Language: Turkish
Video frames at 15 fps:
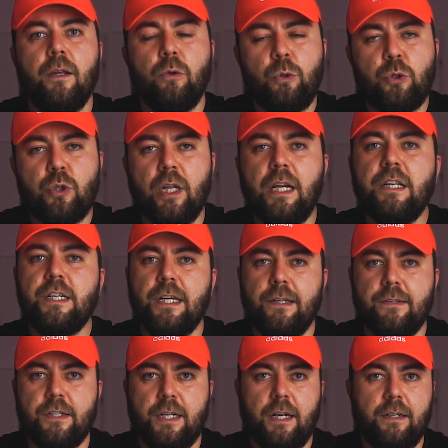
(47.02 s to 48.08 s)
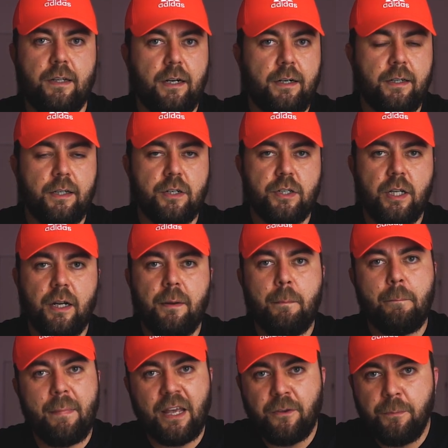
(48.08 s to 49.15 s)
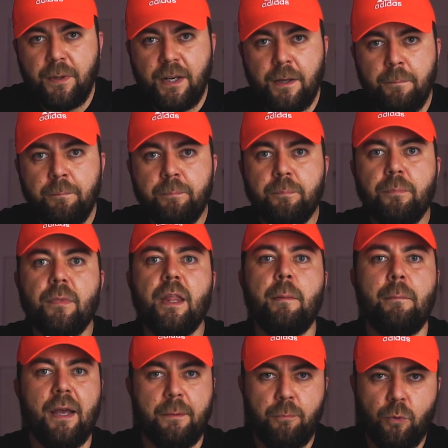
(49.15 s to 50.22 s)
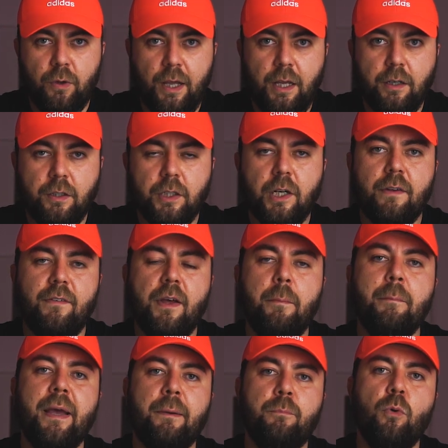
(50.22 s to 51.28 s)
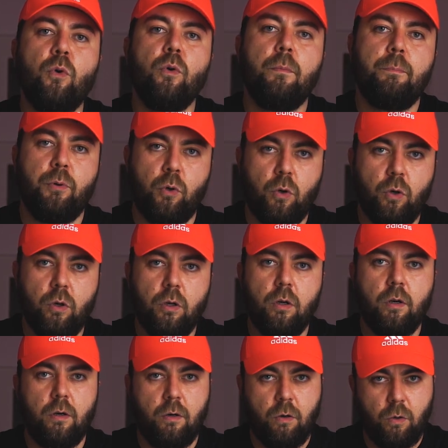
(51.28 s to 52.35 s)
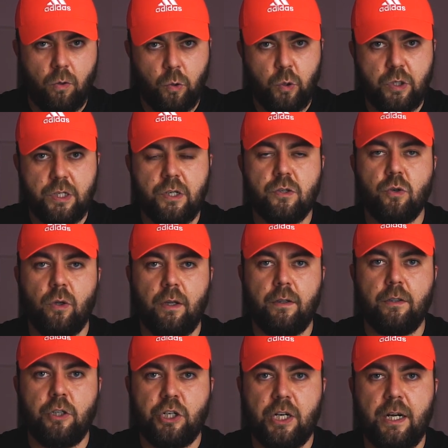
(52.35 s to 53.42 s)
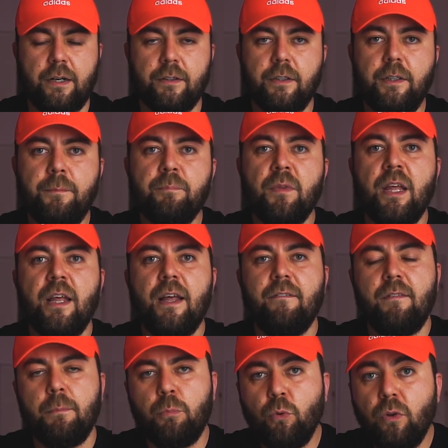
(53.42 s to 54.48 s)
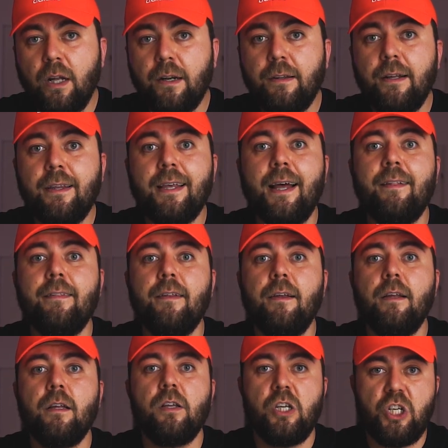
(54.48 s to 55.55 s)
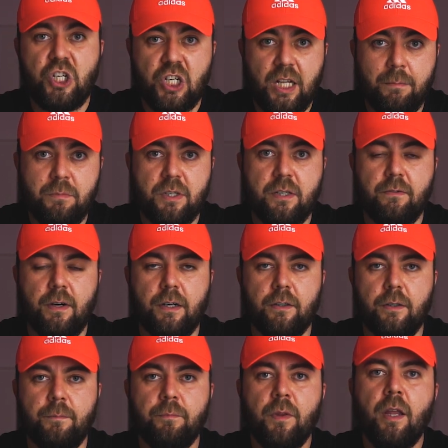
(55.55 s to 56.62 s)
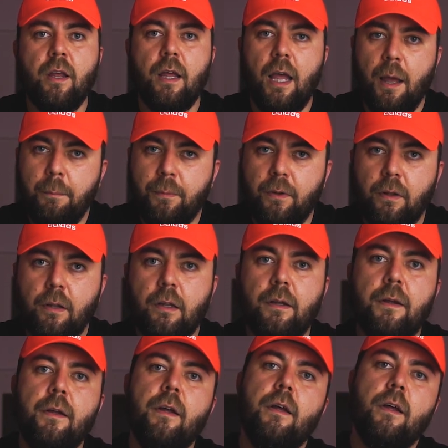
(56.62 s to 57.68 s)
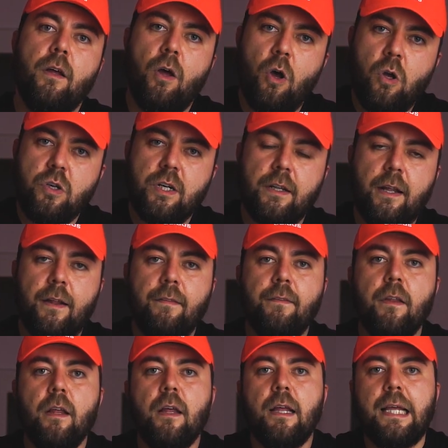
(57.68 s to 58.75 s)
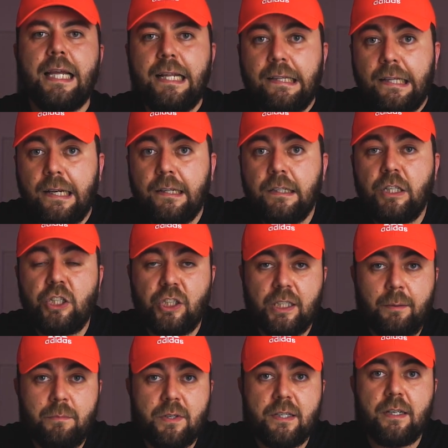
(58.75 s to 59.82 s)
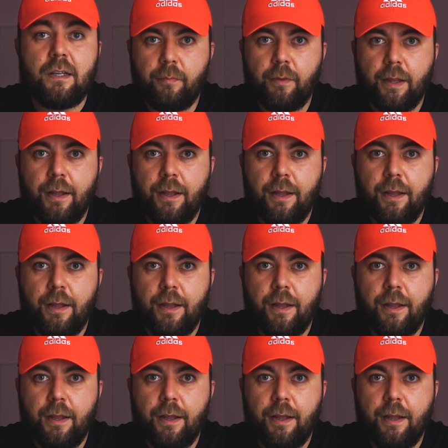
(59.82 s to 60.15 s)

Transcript: 3 tane cihaz çıkardı arkadaşlar. Mac Mini, MacBook Air ve MacBook Pro. 13 inç olanını çıkardı. Ve bunlarda kendi işlemcisi vardı. Apple önceden Intel'in işlemcisini